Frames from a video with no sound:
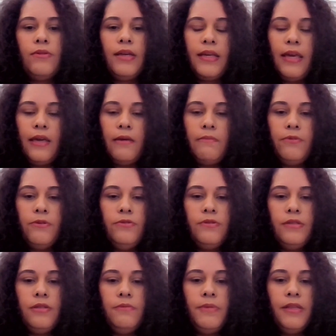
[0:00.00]
né, que é
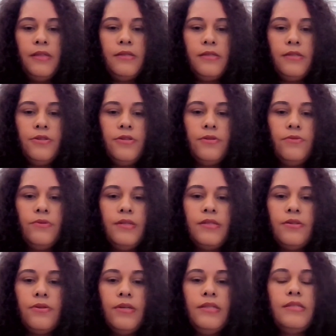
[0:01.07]
reproduzido pelas
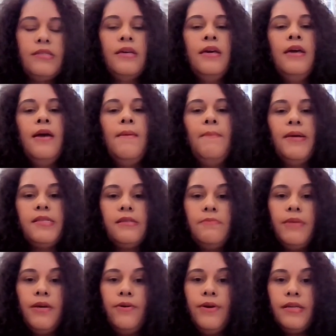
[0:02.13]
instituições, mas
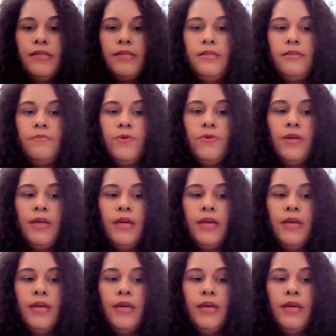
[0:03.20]
também o racismo